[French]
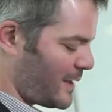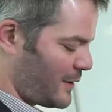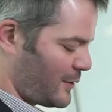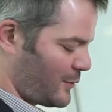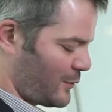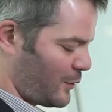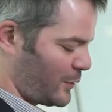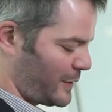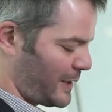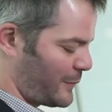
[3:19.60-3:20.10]

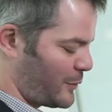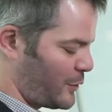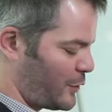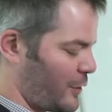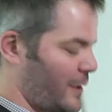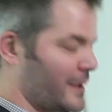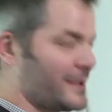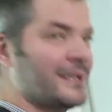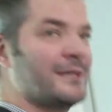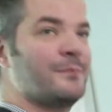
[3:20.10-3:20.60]
Donc en termes de
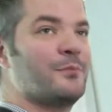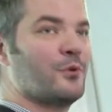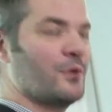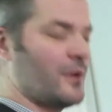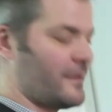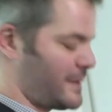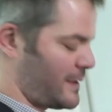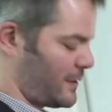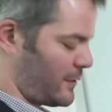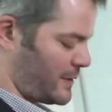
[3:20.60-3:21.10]
connectique pour le
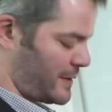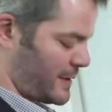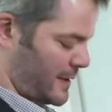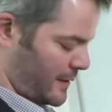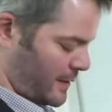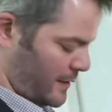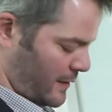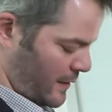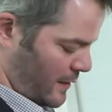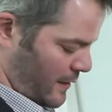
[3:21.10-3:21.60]

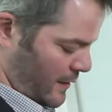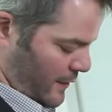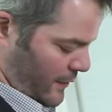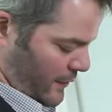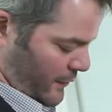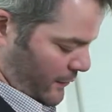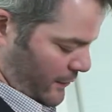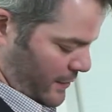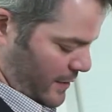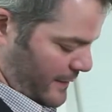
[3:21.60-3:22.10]
F55,
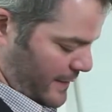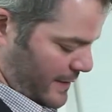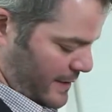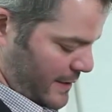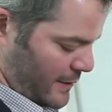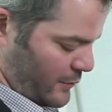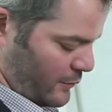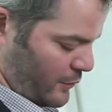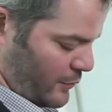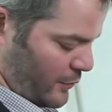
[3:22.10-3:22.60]
vous avez
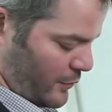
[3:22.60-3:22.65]
ici donc